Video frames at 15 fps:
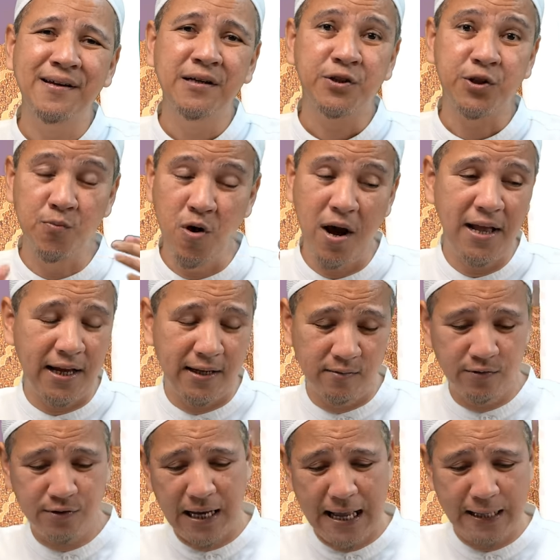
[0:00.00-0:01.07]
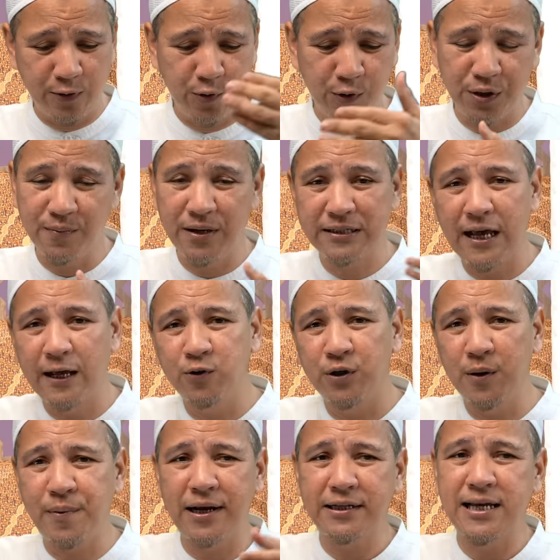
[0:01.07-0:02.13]
Semuanya, satu demi satu
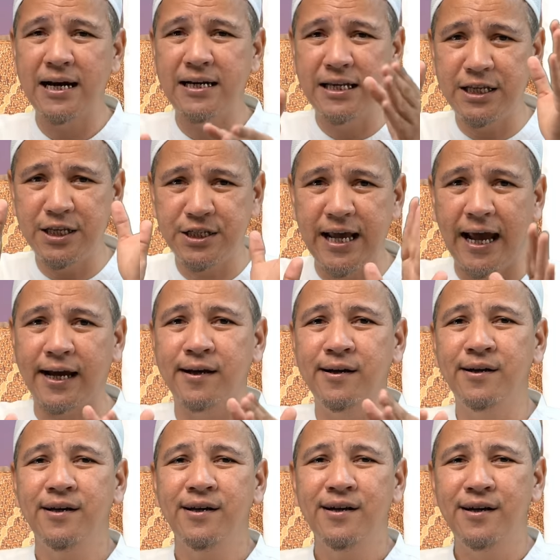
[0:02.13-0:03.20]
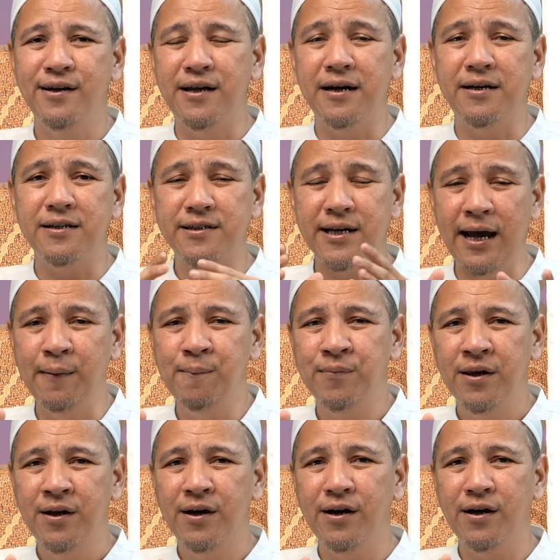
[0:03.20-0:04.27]
diperiksa, dicek. Ya dicek
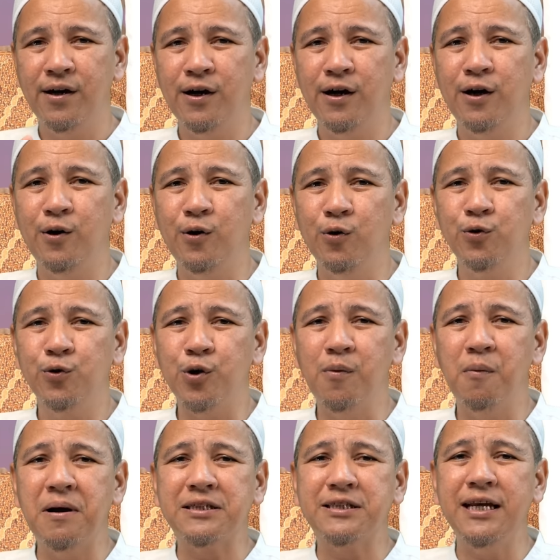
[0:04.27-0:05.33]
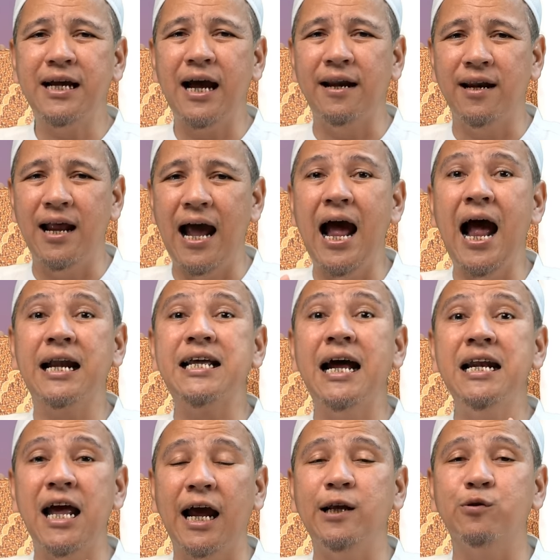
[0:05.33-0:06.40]
uh, untuk memastikan ada
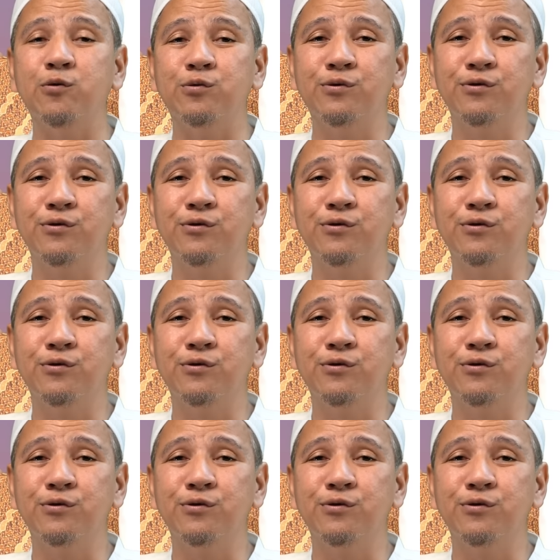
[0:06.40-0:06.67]
ndak itu.